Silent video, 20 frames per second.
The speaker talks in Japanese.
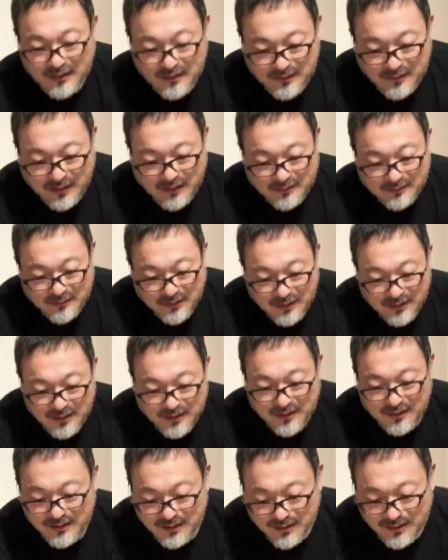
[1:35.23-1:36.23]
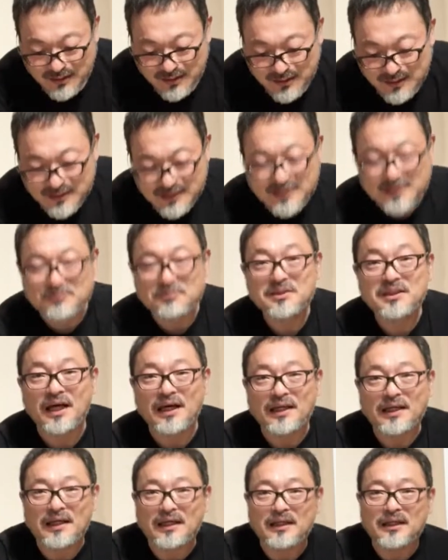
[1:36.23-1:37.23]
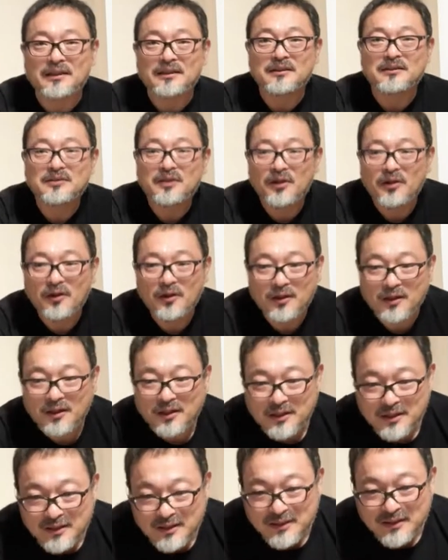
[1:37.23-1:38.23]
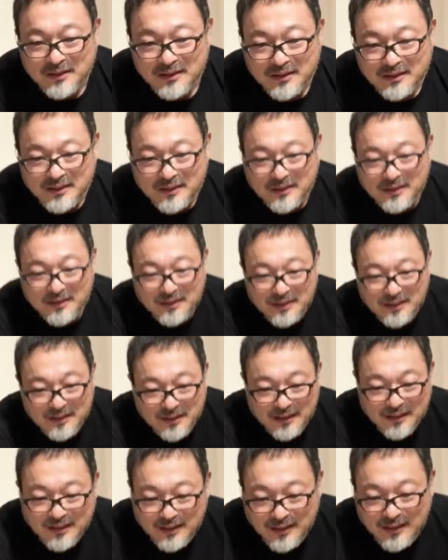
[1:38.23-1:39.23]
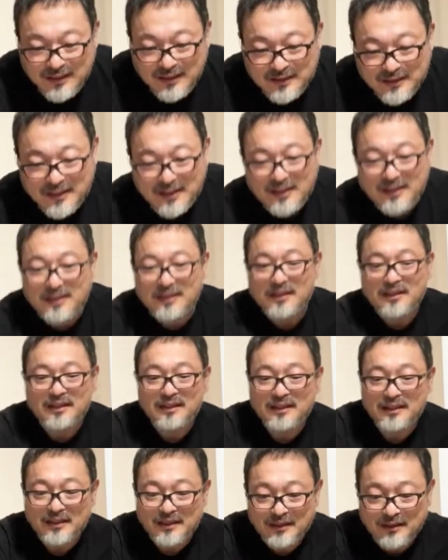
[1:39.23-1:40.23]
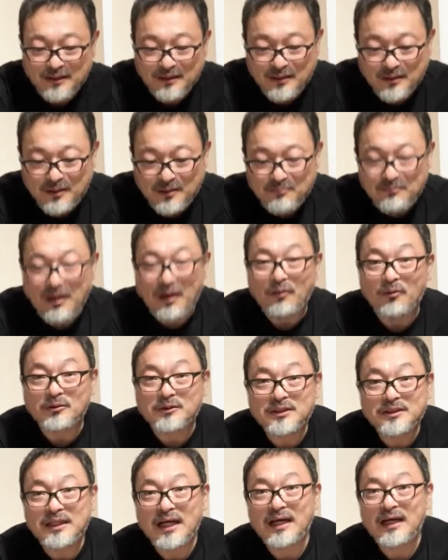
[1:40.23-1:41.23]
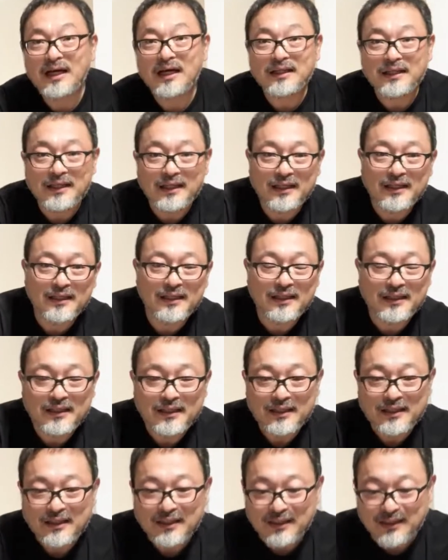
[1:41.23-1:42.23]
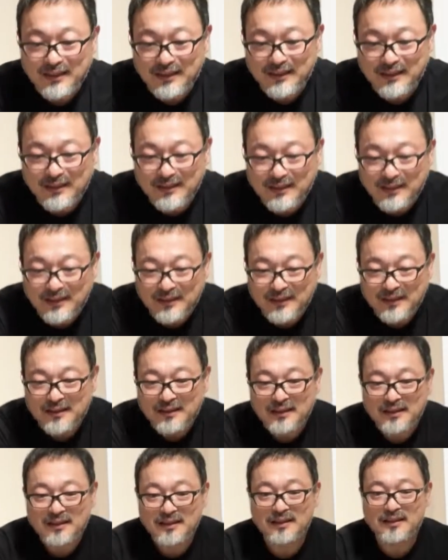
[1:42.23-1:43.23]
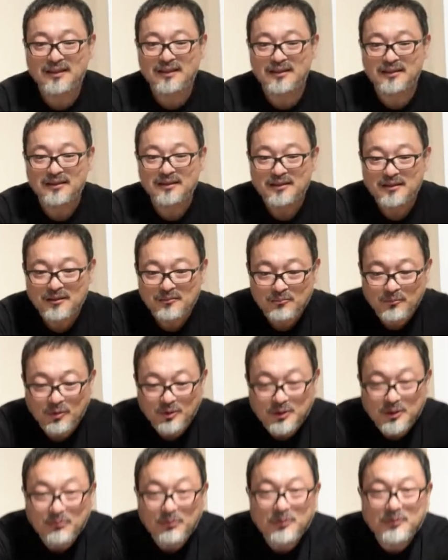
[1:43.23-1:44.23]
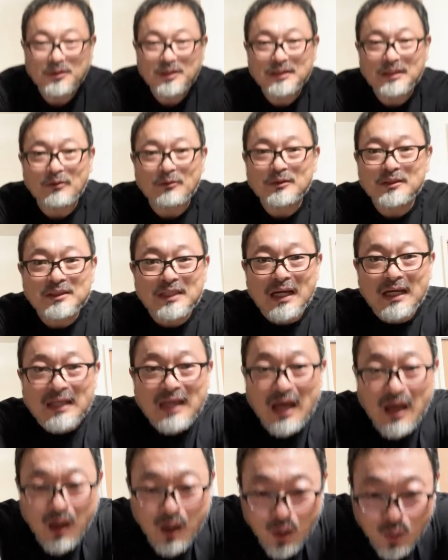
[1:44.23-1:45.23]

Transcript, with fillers: なん地味な映画なんですよで、えー、まあおじさんがね、えー、もうしょぼくれたおじさんが、